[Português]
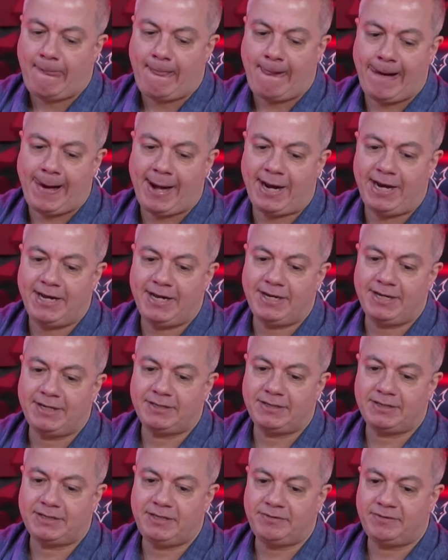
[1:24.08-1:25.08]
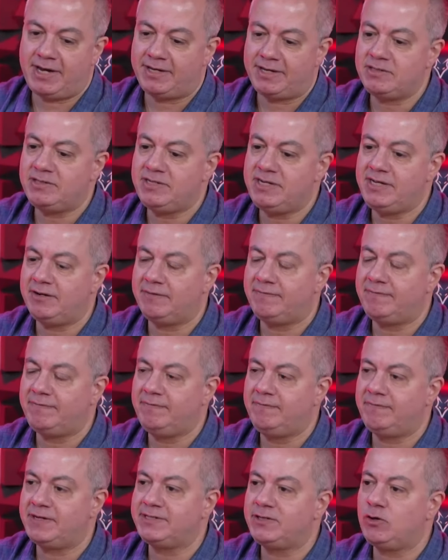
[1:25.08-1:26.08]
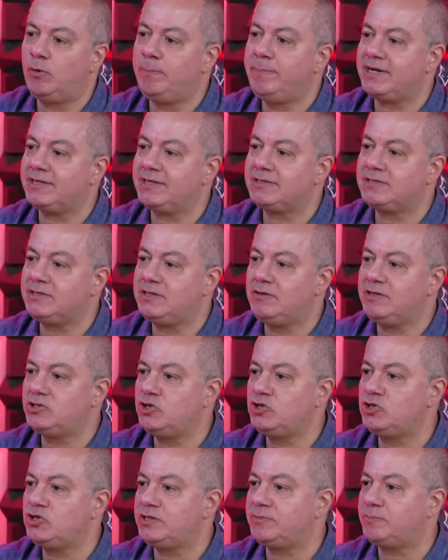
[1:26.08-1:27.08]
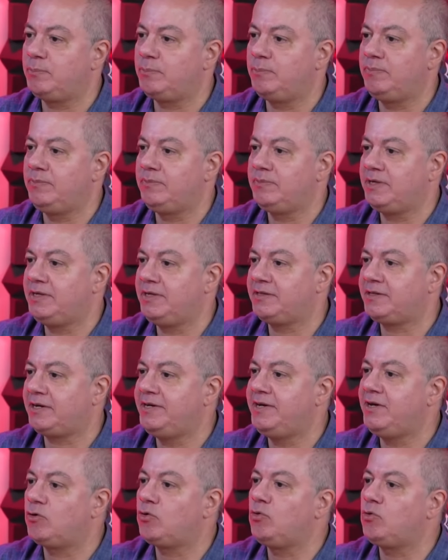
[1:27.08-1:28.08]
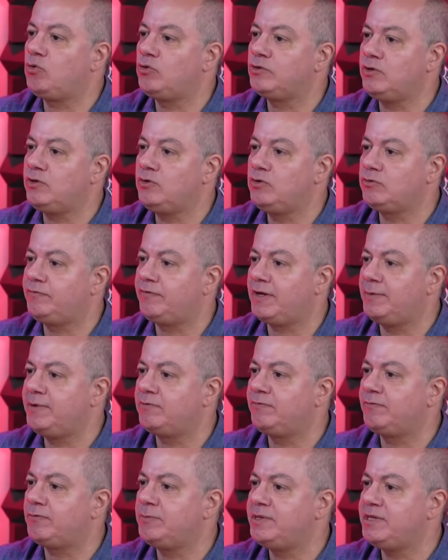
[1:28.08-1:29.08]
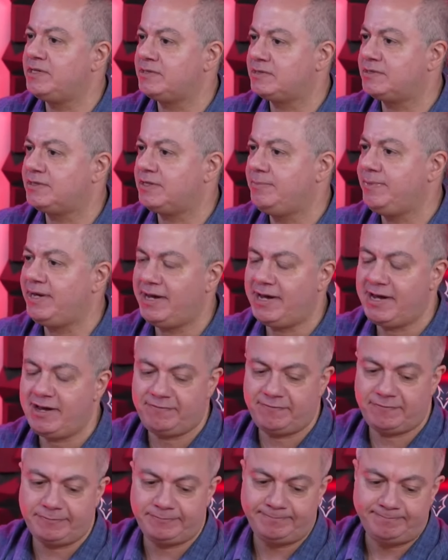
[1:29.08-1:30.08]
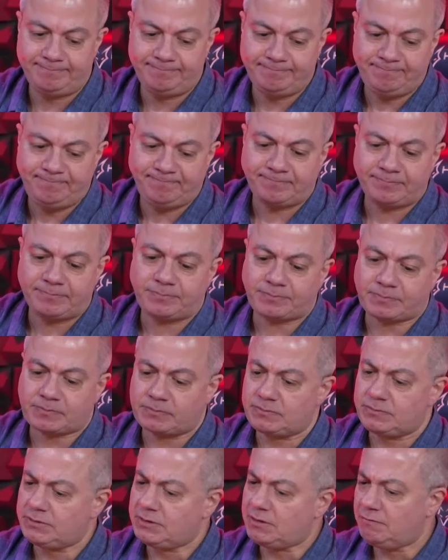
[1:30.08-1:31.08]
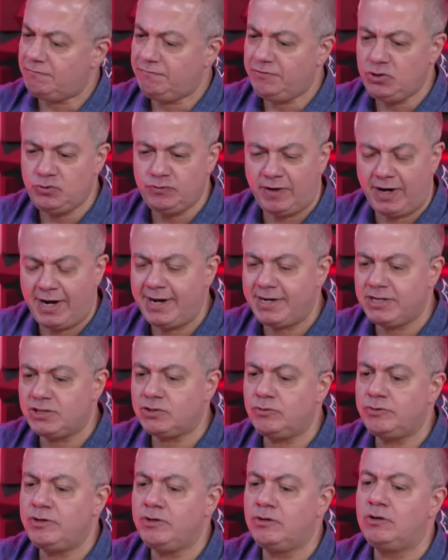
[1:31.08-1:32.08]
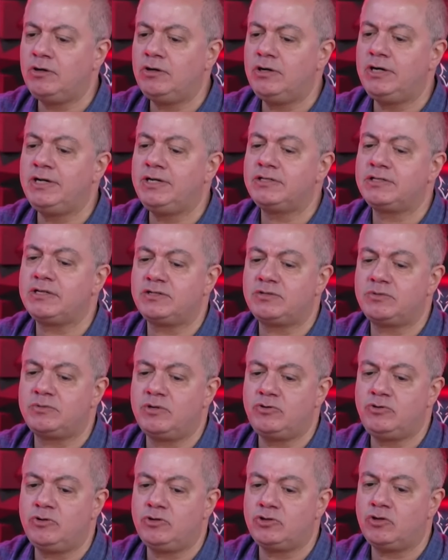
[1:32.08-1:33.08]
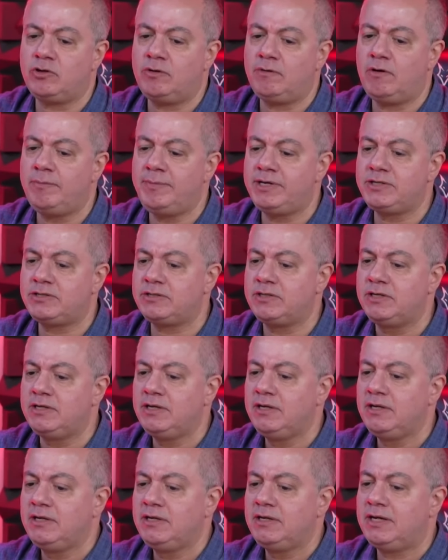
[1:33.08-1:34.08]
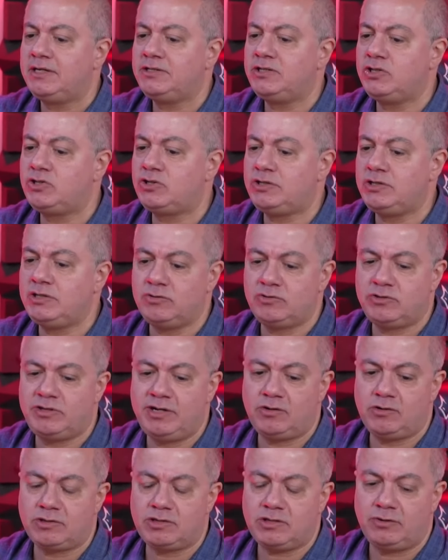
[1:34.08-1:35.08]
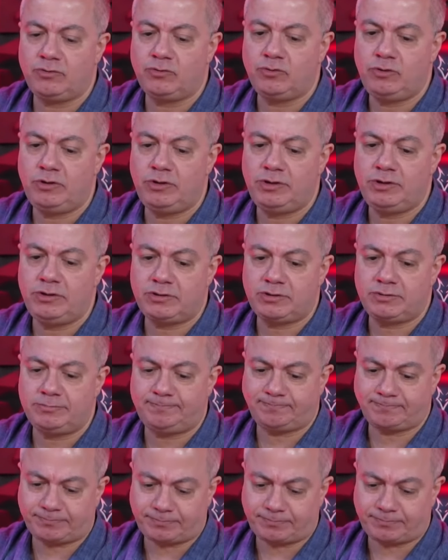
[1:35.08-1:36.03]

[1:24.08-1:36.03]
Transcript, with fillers: é, que em tese iria fazer a operação. A gente entraria com o conteúdo, Flamengo, Fluminense e CBF. Fiz várias reuniões, as reuniões normalmente a gente tinha os negociadores,